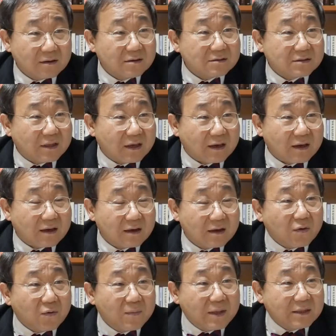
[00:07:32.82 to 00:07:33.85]
이럴 때
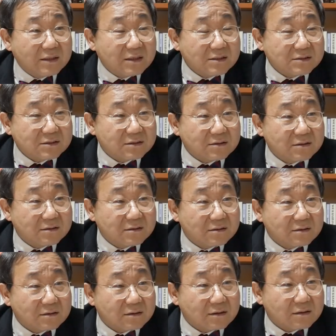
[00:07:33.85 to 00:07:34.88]

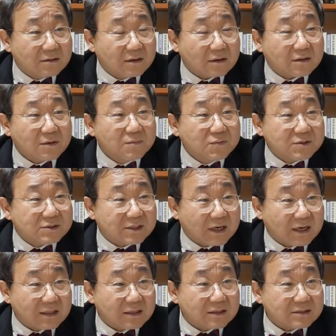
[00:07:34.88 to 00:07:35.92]
로맨티스트는 어떤
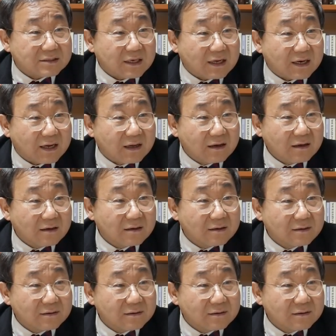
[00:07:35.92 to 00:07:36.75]
문제가 있는지 알아요?